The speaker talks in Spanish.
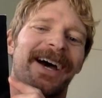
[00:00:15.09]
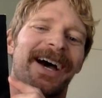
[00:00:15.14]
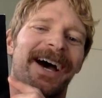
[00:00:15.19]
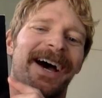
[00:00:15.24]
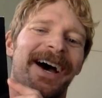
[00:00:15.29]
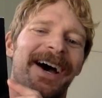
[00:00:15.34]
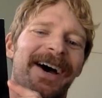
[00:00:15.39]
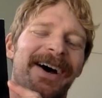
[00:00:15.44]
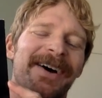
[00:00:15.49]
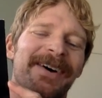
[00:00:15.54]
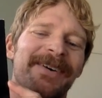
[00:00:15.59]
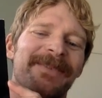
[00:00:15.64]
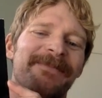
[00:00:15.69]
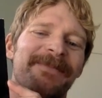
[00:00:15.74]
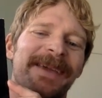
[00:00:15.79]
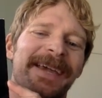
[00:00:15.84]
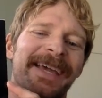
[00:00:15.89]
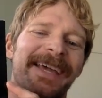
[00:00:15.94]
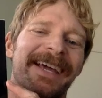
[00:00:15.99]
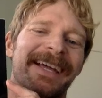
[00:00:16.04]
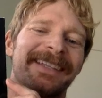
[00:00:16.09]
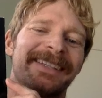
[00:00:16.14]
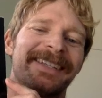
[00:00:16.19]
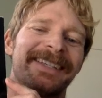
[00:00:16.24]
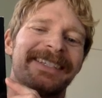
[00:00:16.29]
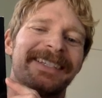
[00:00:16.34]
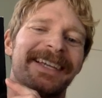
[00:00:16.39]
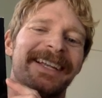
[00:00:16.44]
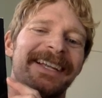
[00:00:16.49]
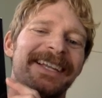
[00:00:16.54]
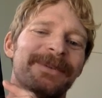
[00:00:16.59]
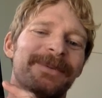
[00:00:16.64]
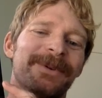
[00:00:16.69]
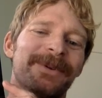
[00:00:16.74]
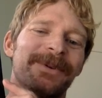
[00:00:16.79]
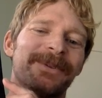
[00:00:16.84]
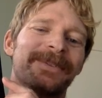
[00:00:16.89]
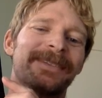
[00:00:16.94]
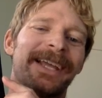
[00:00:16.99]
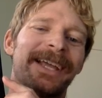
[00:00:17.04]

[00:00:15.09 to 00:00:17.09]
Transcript: Ah, me encanta este libro